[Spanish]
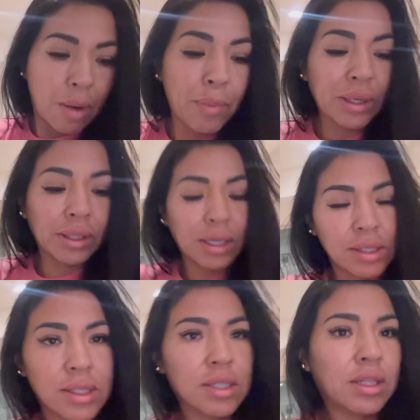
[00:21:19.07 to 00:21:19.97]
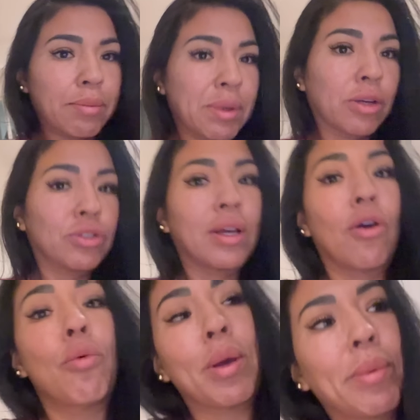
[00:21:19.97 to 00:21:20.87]
Aparte que sí, también, o sea,
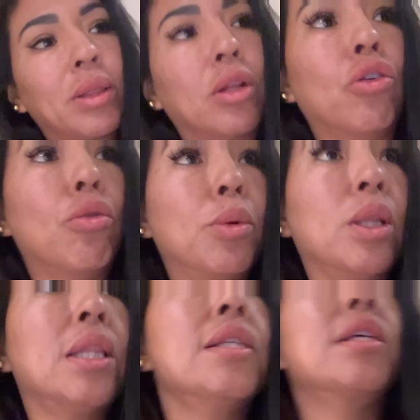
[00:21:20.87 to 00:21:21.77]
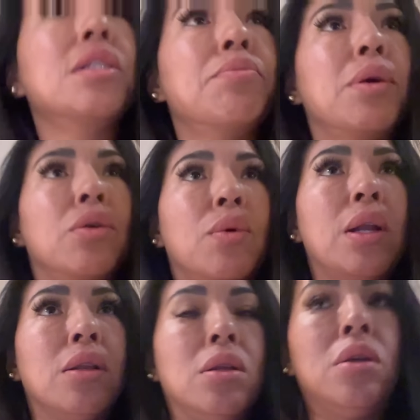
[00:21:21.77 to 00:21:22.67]
obviamente no lo monetizas, pero
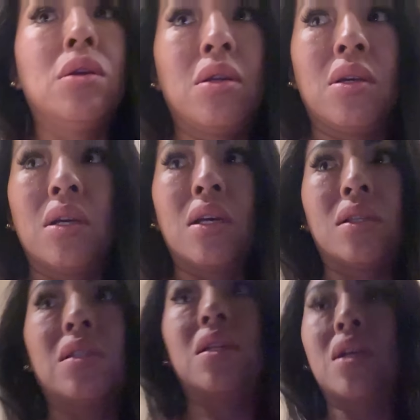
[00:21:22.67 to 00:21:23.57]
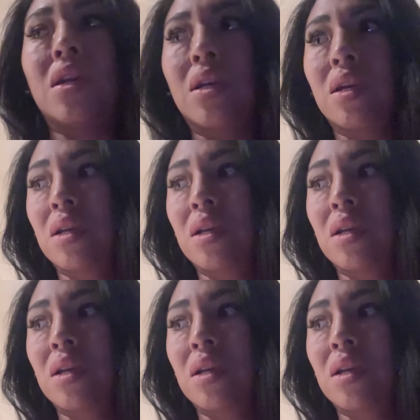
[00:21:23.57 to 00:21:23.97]
igual, este,